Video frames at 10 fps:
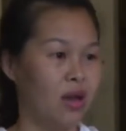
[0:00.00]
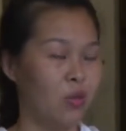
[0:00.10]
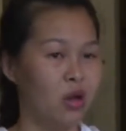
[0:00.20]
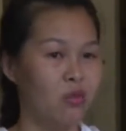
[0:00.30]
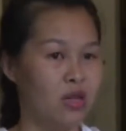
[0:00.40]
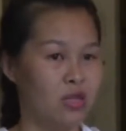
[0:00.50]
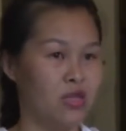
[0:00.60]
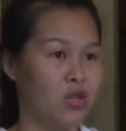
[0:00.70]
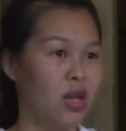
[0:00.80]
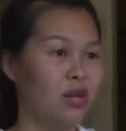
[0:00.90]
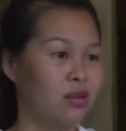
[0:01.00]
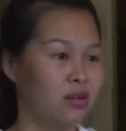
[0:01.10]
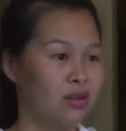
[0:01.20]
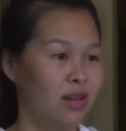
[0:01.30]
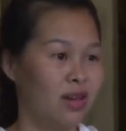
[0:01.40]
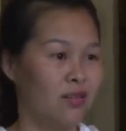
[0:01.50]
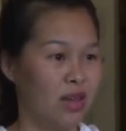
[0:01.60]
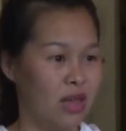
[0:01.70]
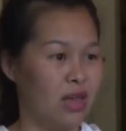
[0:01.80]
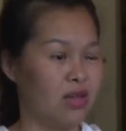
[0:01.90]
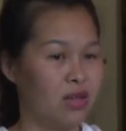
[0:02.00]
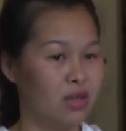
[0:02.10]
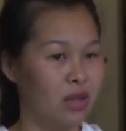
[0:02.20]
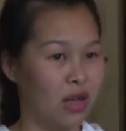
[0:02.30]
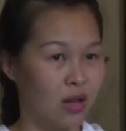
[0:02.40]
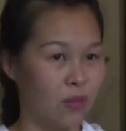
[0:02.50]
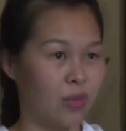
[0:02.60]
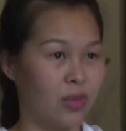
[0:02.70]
không có bị stress nữa và sẽ rất là